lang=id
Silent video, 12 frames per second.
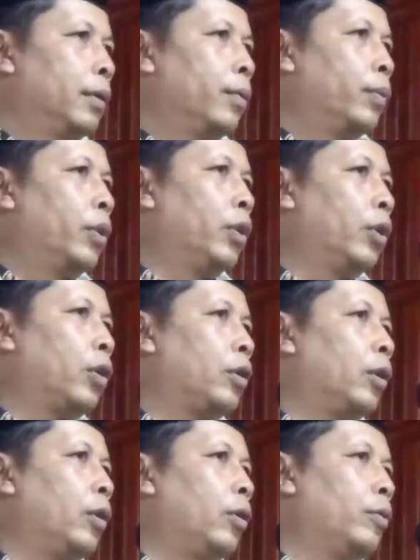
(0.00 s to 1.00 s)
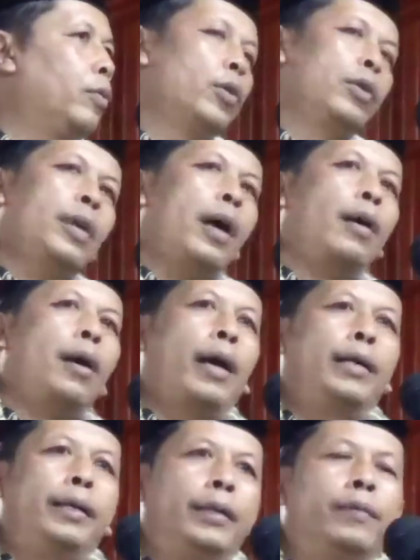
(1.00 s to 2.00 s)
Menurut Ummu
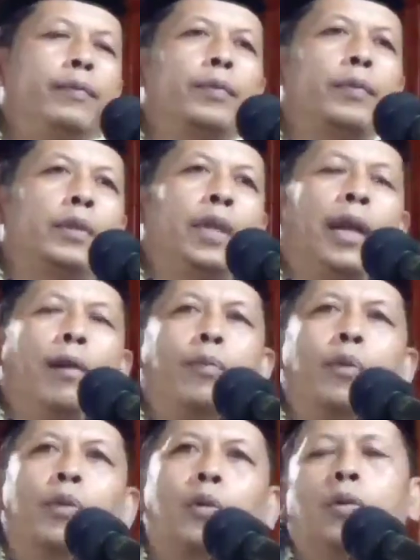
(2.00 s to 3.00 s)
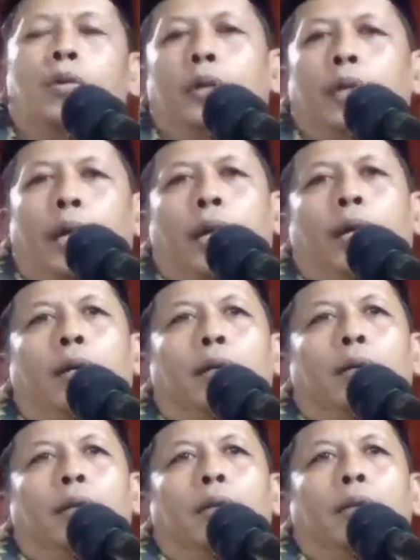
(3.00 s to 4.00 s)
Zahrani dalam bukunya
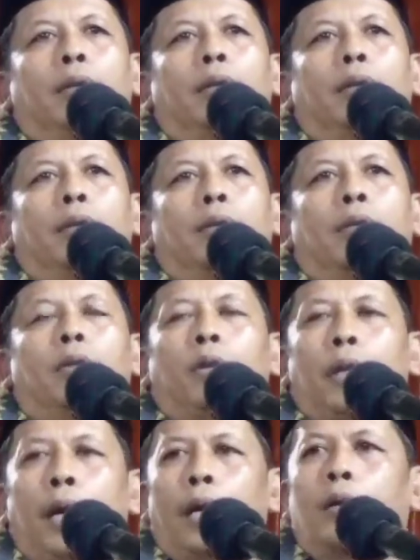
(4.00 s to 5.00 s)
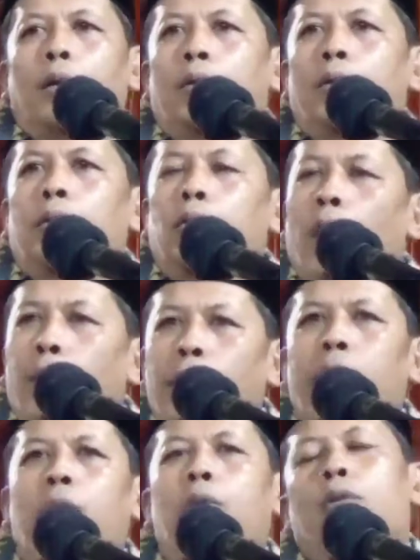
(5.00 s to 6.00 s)
Surgaku,
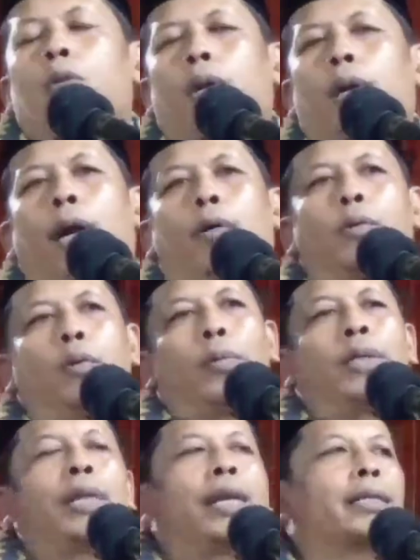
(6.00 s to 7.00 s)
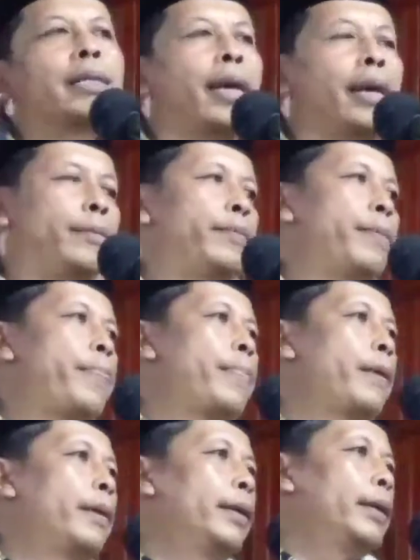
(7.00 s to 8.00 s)
Suamiku Surgaku menjelaskan
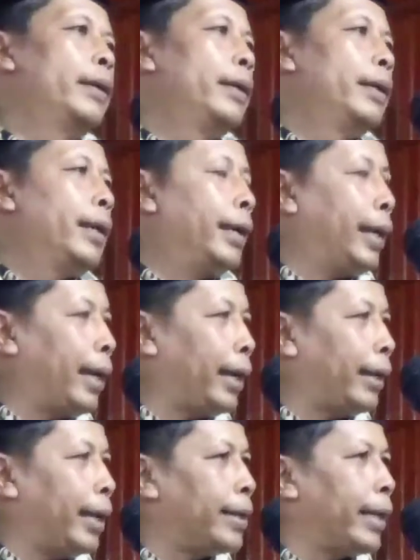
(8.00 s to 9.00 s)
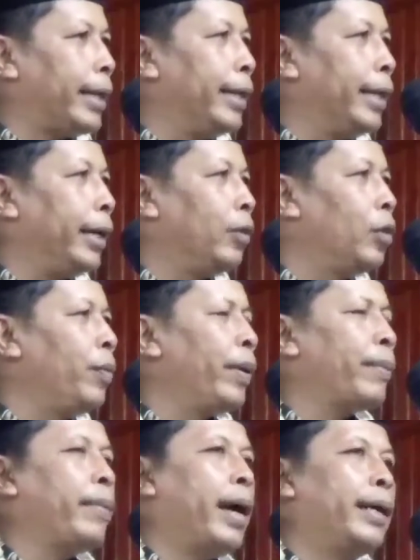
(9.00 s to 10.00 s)
kata-kata sakinah itu
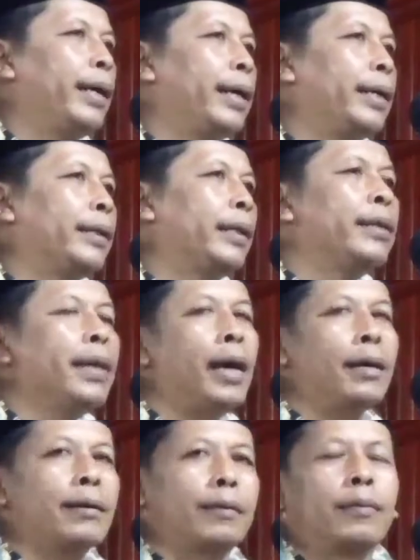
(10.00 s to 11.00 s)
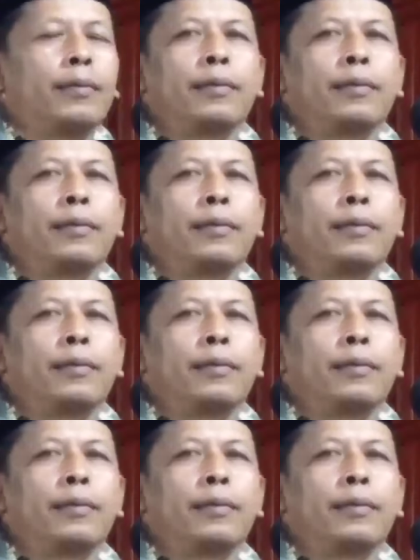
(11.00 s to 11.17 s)
bermakna tenang,